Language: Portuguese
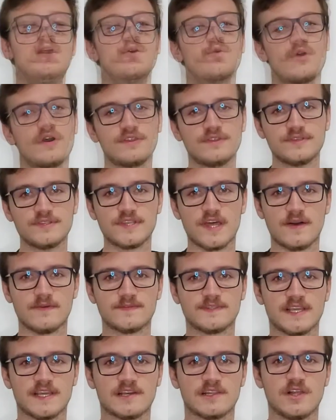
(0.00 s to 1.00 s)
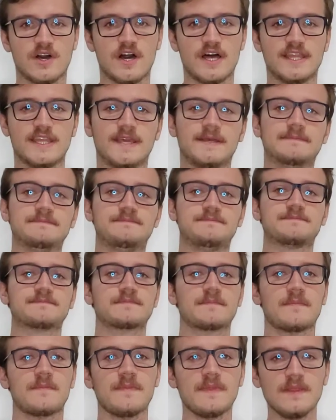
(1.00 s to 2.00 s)
Quando os ovos eclodem,
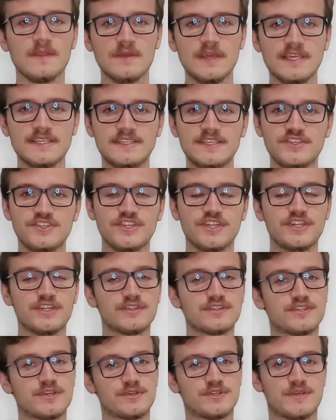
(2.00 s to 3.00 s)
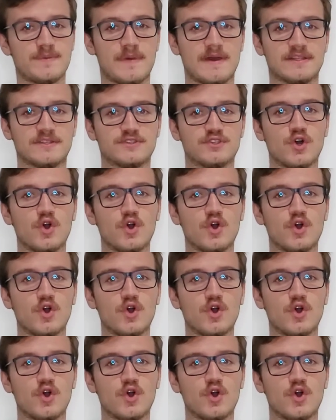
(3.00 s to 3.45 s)
esses girinos são chamados